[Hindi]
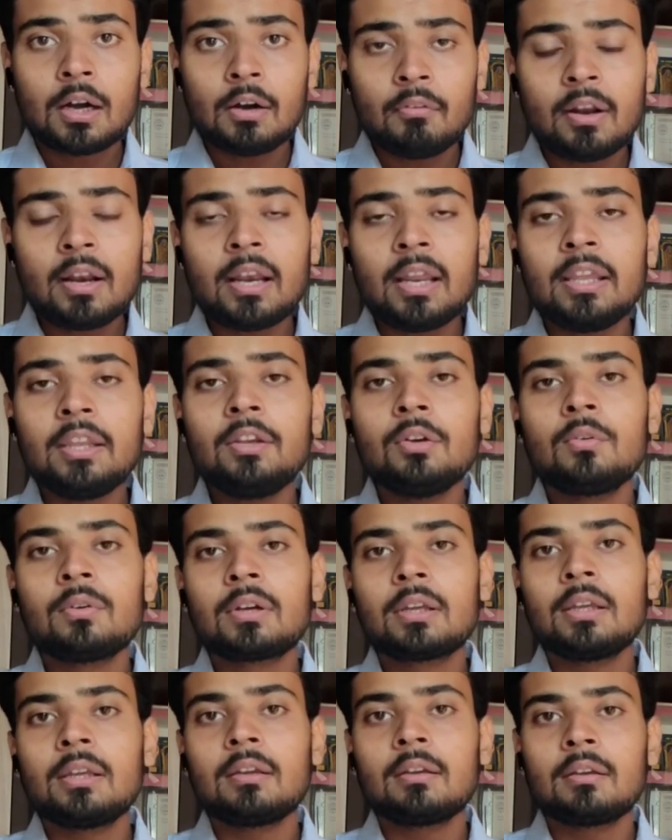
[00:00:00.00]
कवर नहीं
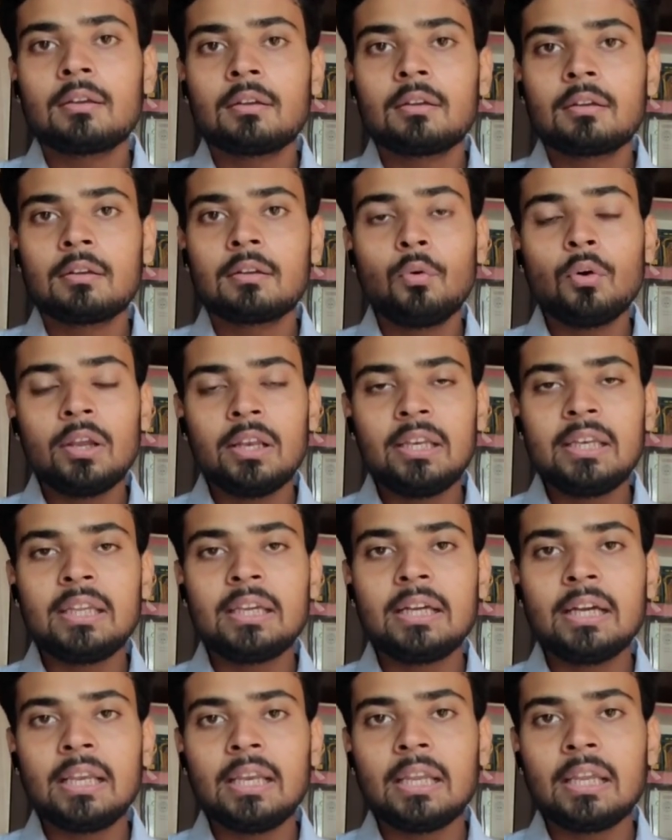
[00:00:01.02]
होंगी वो
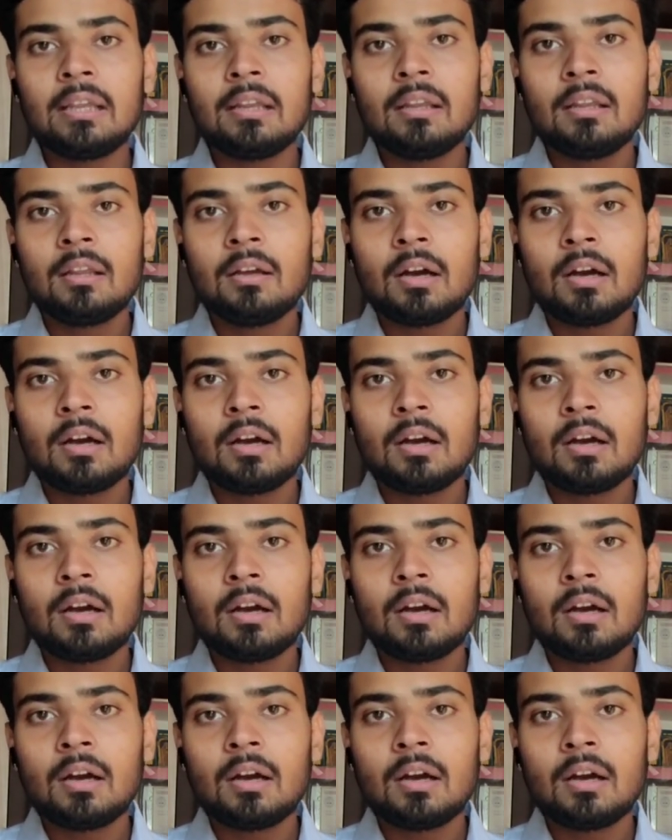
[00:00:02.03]
इलीगल है